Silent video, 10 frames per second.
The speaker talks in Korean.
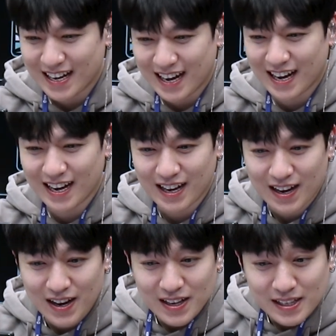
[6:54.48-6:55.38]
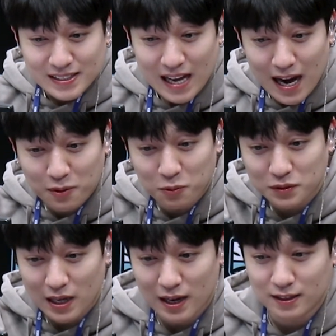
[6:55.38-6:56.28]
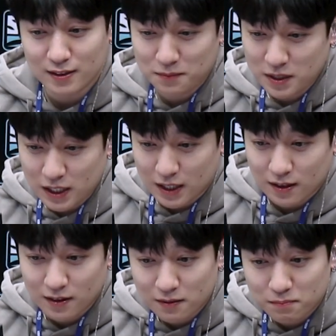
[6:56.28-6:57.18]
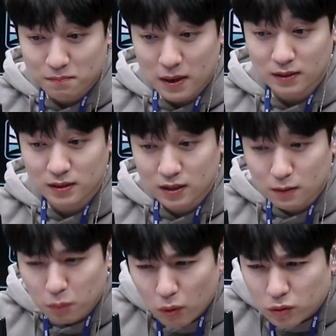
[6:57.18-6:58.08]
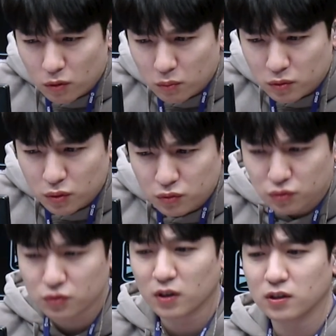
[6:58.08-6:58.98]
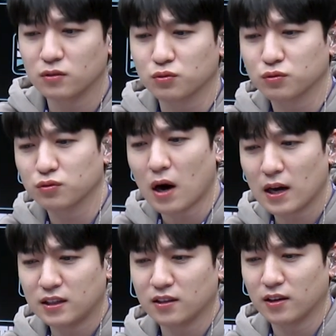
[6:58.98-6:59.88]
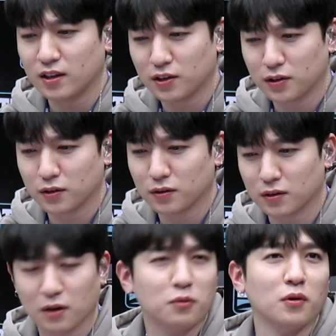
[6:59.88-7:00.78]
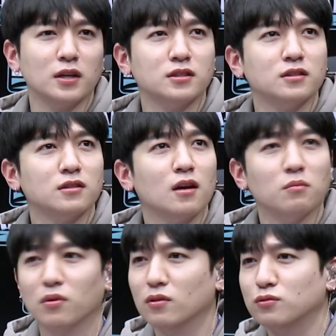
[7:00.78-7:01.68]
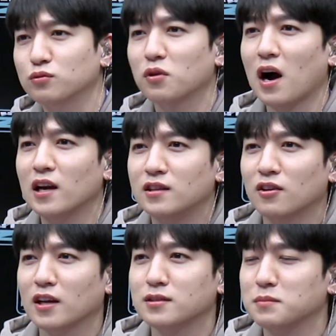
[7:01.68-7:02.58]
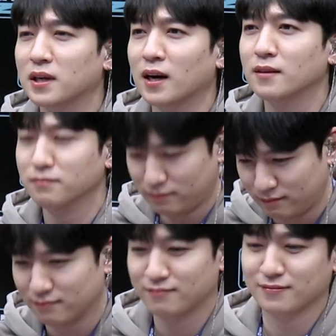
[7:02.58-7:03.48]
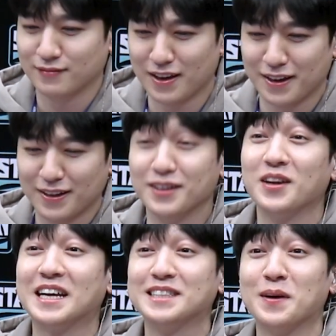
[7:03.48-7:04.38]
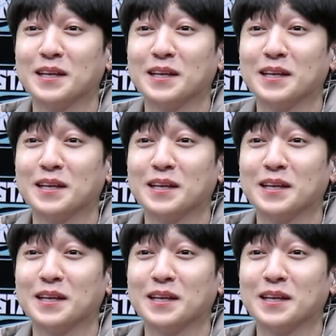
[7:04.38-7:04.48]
아 4042님이 빵디 포토북 손수건은 누구 아이디어예요? 라고 하시는데 뭐 누구 아이디어겠습니까? 음. 네 여기까지만